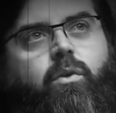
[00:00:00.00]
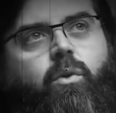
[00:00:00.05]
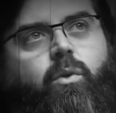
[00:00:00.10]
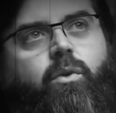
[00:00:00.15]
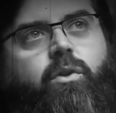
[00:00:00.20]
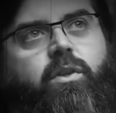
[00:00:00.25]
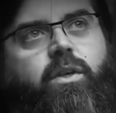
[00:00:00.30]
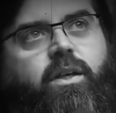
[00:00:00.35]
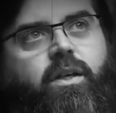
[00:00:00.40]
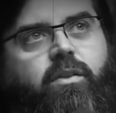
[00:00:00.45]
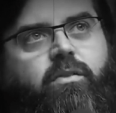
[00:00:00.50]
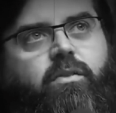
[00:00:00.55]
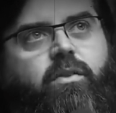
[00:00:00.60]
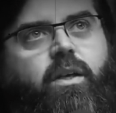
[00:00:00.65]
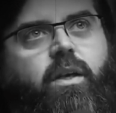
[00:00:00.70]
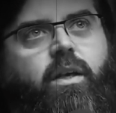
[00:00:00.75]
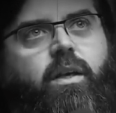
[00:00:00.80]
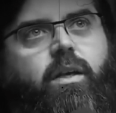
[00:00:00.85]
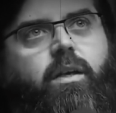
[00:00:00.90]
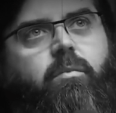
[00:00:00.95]
तो
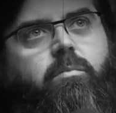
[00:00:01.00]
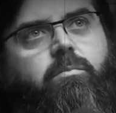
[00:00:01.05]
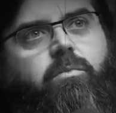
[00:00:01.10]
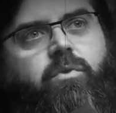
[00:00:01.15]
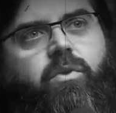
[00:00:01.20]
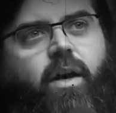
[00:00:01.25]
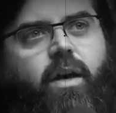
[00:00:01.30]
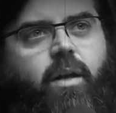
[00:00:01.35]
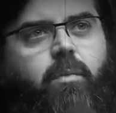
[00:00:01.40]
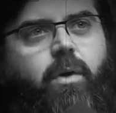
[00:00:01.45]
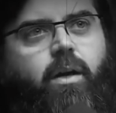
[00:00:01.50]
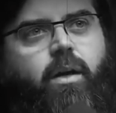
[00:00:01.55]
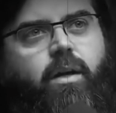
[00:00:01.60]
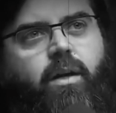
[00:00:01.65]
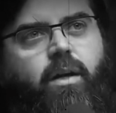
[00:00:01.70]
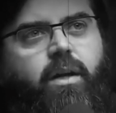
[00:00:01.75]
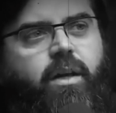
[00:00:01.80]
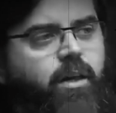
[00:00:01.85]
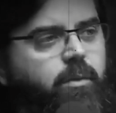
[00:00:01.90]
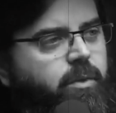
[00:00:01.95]
थर्सडे साढ़े
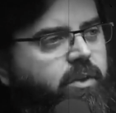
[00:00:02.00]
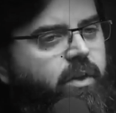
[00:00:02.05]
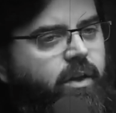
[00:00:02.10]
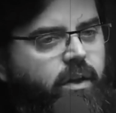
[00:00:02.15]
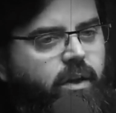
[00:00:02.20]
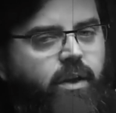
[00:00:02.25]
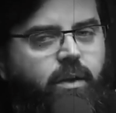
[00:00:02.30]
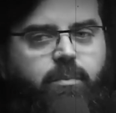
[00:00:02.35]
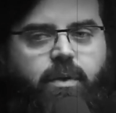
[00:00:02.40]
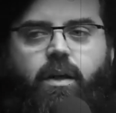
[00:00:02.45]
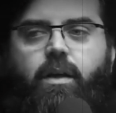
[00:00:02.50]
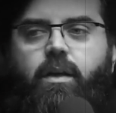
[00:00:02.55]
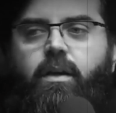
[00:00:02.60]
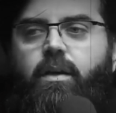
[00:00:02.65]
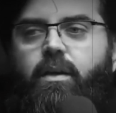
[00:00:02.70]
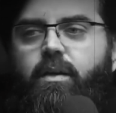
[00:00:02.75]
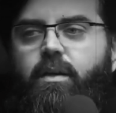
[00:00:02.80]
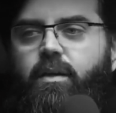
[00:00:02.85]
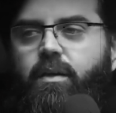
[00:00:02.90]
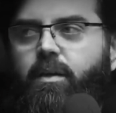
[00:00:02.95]
बारह एक बजे के करीब ना
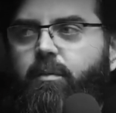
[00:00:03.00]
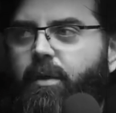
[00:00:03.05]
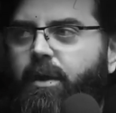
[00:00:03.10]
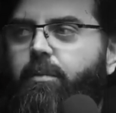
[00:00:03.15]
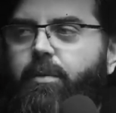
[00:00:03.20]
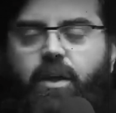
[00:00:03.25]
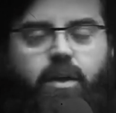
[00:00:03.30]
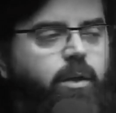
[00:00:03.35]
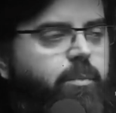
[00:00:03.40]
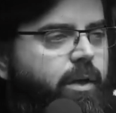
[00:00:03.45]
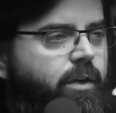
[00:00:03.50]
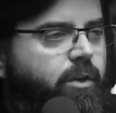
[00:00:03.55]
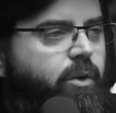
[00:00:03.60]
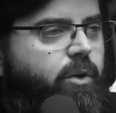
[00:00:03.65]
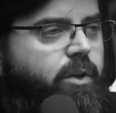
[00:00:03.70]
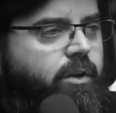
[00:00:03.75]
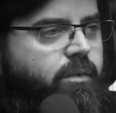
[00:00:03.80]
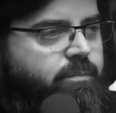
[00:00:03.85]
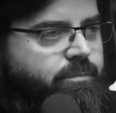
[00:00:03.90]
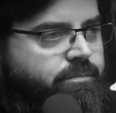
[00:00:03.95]
मेरी बेटी पैदा
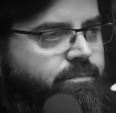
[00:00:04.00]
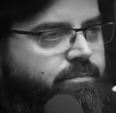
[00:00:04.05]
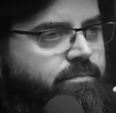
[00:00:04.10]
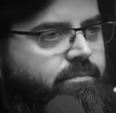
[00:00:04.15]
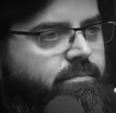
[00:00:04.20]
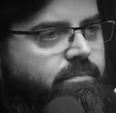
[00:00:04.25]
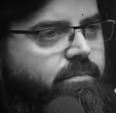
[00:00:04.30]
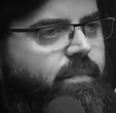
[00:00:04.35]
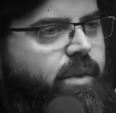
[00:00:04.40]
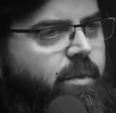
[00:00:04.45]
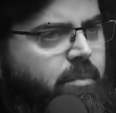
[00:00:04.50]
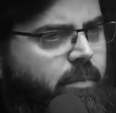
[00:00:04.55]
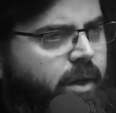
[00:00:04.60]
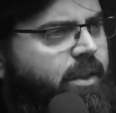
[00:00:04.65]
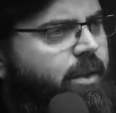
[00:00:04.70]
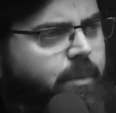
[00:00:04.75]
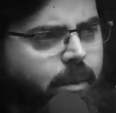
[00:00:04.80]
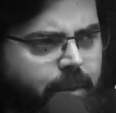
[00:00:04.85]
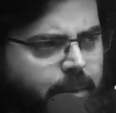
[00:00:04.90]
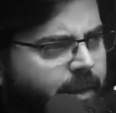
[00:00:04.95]
हुई
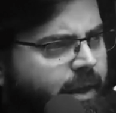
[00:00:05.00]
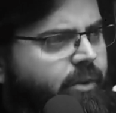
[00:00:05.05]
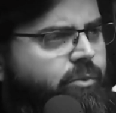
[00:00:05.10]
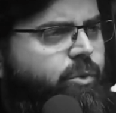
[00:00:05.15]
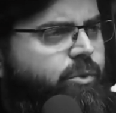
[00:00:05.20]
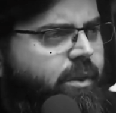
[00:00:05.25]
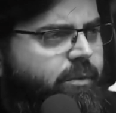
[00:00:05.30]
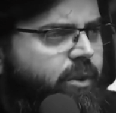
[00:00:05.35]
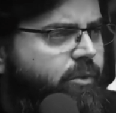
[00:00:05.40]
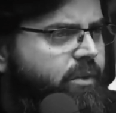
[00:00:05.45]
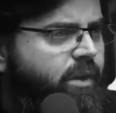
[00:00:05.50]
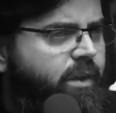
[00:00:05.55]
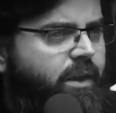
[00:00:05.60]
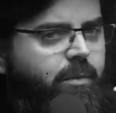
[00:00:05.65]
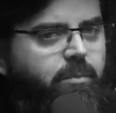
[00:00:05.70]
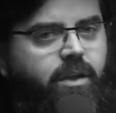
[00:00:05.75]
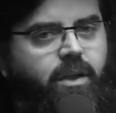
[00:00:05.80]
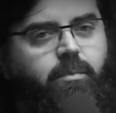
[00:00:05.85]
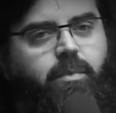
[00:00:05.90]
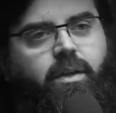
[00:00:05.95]
मरियम हमने पहले सोचा था उसका
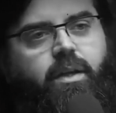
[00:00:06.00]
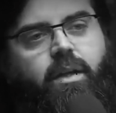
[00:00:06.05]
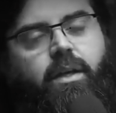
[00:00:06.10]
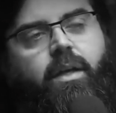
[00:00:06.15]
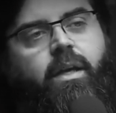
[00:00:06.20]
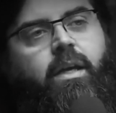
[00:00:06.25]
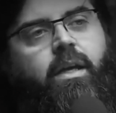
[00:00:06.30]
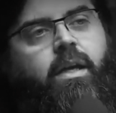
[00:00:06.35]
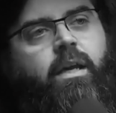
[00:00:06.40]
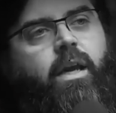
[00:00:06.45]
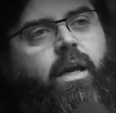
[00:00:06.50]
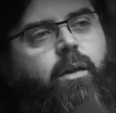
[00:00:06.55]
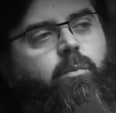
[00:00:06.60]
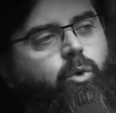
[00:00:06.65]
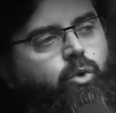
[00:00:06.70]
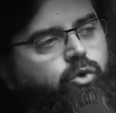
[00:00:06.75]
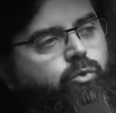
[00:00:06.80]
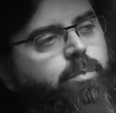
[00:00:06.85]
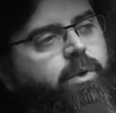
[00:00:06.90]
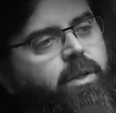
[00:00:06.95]
नाम मरियम रखेंगे एंड
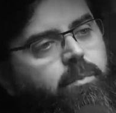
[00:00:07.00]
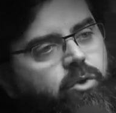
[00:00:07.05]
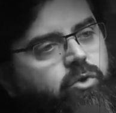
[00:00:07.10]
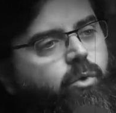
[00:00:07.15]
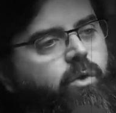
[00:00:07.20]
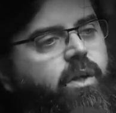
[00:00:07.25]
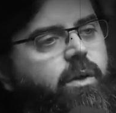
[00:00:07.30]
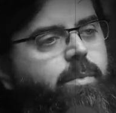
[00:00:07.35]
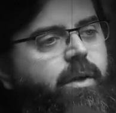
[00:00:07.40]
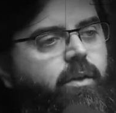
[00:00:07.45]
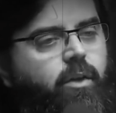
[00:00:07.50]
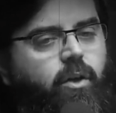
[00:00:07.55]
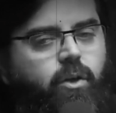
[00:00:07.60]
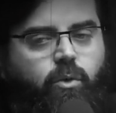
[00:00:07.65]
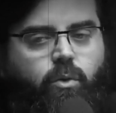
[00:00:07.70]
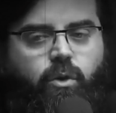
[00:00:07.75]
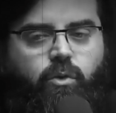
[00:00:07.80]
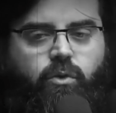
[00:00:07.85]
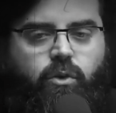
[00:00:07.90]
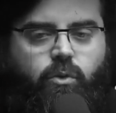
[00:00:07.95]
वो कुछ प्री मेचोरली पैदा हुई
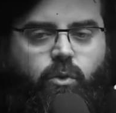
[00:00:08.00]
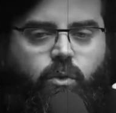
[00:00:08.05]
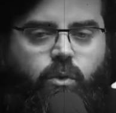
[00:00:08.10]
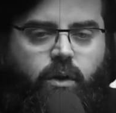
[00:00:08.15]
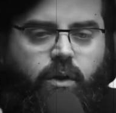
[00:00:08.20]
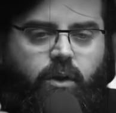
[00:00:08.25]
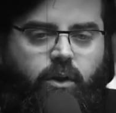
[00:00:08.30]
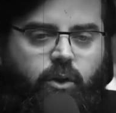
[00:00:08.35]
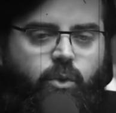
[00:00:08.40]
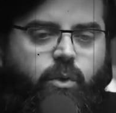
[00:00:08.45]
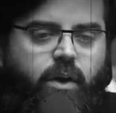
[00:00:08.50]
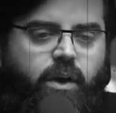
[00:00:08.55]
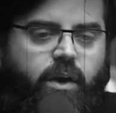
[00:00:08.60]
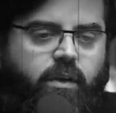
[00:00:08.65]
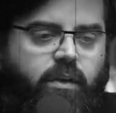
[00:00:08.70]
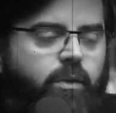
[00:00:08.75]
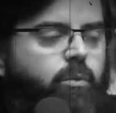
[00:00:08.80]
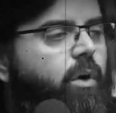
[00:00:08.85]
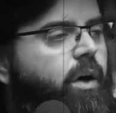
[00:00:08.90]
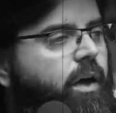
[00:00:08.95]
क्योंकि उसकी जो ड्यू
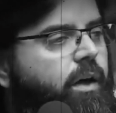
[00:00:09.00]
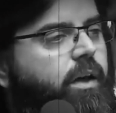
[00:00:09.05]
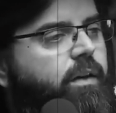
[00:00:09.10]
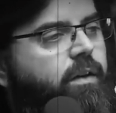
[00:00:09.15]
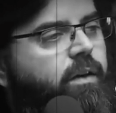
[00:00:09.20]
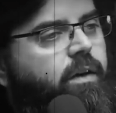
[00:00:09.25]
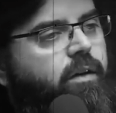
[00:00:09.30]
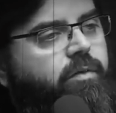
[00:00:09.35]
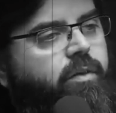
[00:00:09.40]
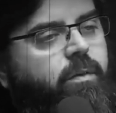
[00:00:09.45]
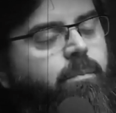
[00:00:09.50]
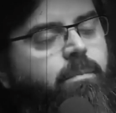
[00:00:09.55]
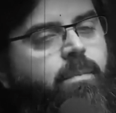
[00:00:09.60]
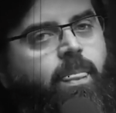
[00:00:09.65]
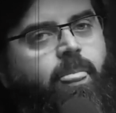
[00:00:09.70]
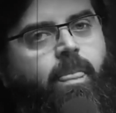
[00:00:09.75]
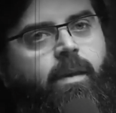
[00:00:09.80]
डेट थी वो आगे थी काफ़ी